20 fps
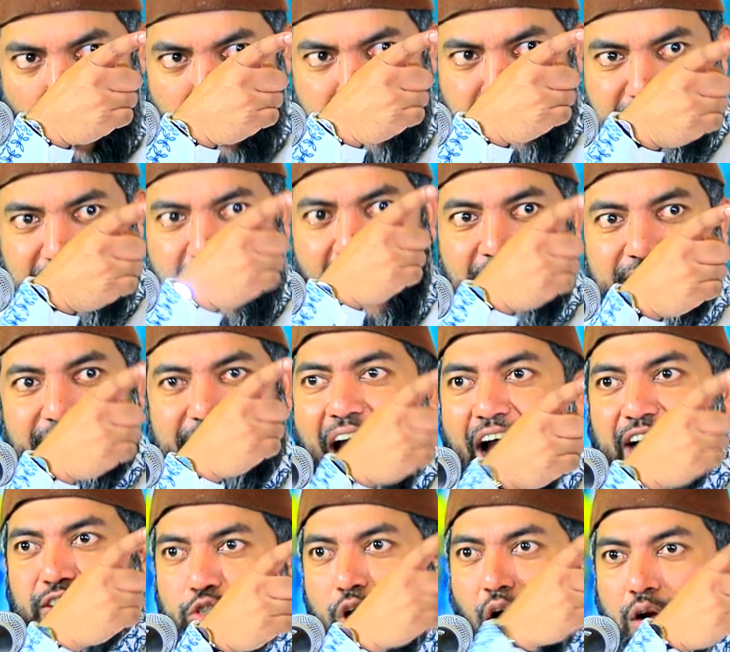অস্ত্রের
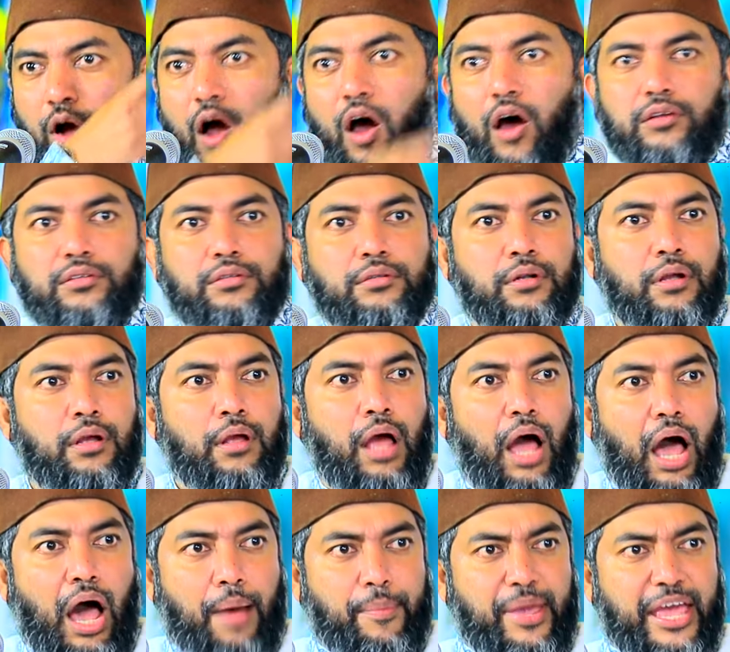তাক যখন
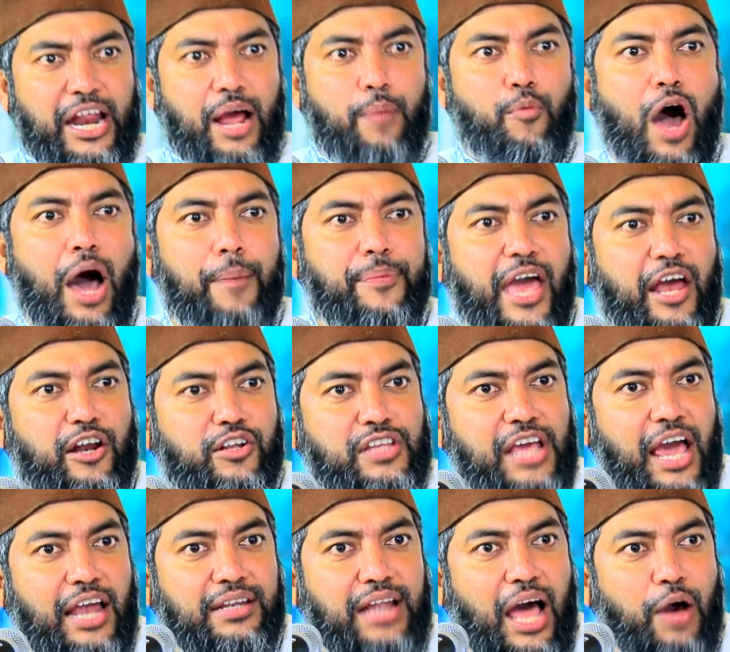আমিরে
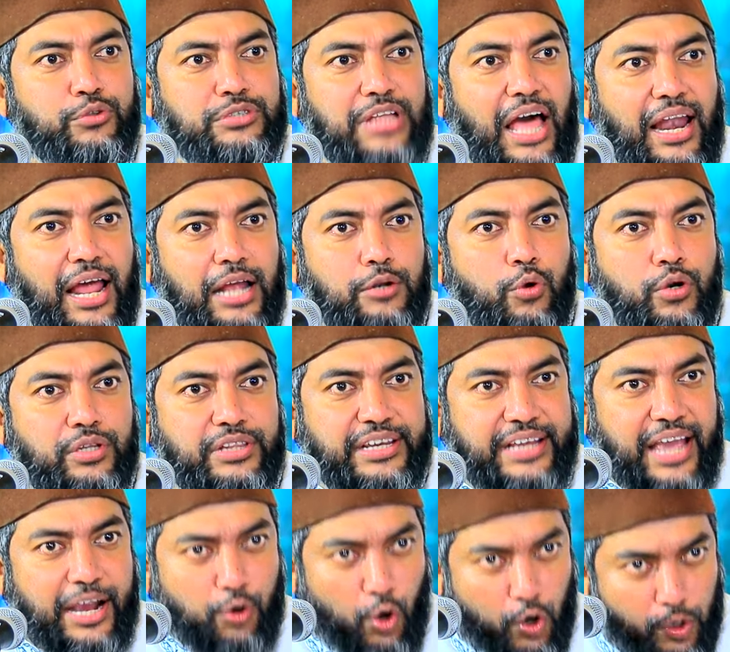মহাবিয়ারুদি আল্লাহ তালানহুর
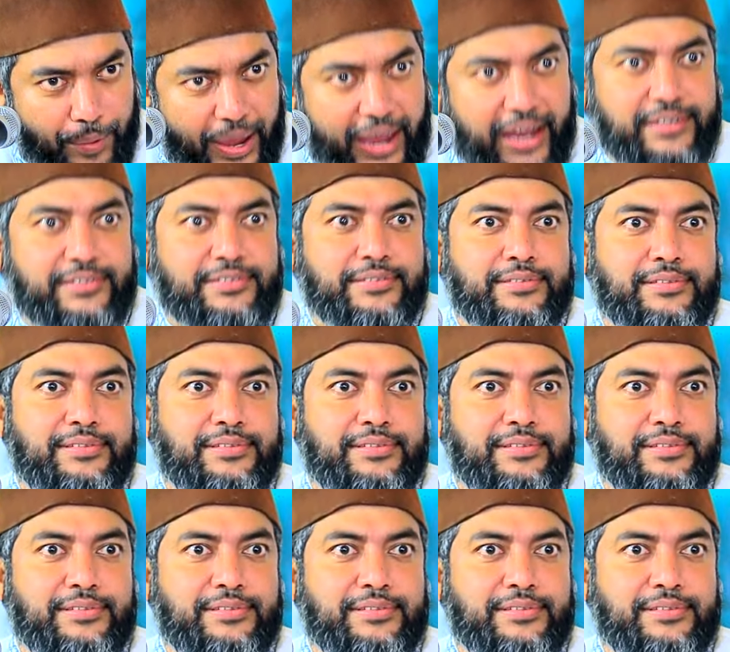দিকে করবেন